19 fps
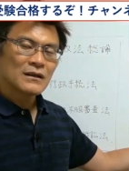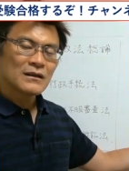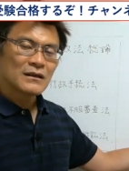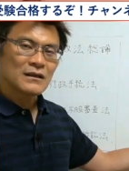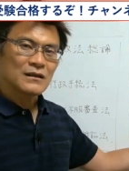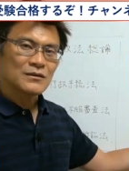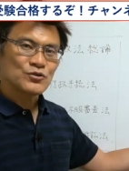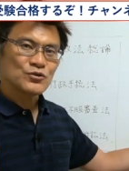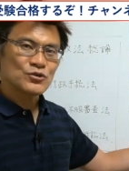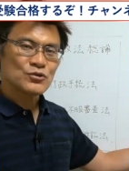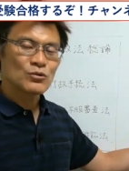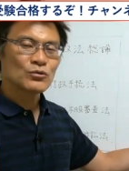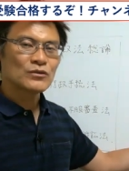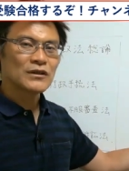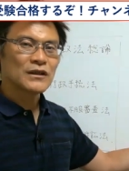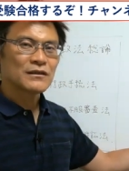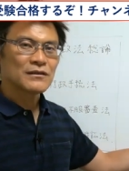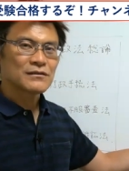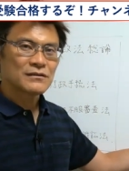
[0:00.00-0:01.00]
16
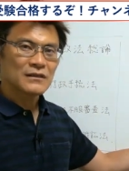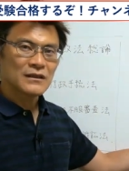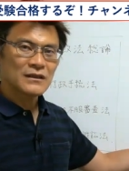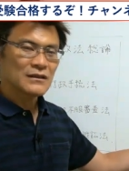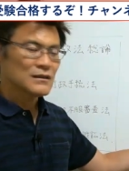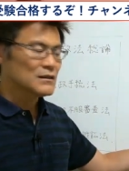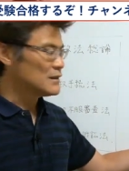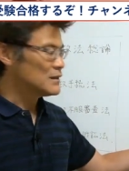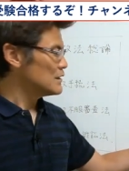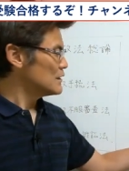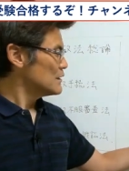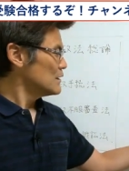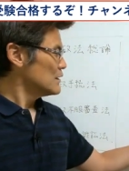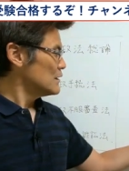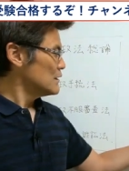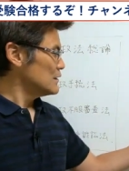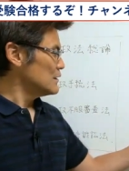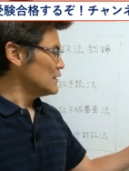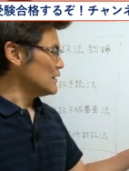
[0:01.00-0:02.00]
点ですね。
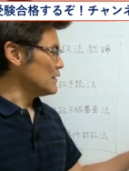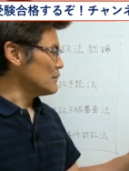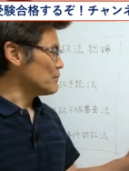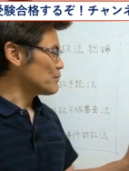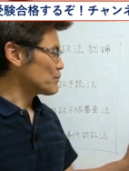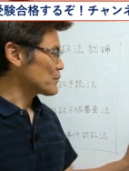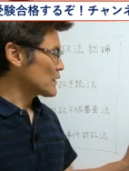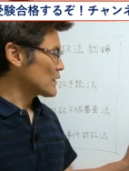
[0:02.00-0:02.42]
で、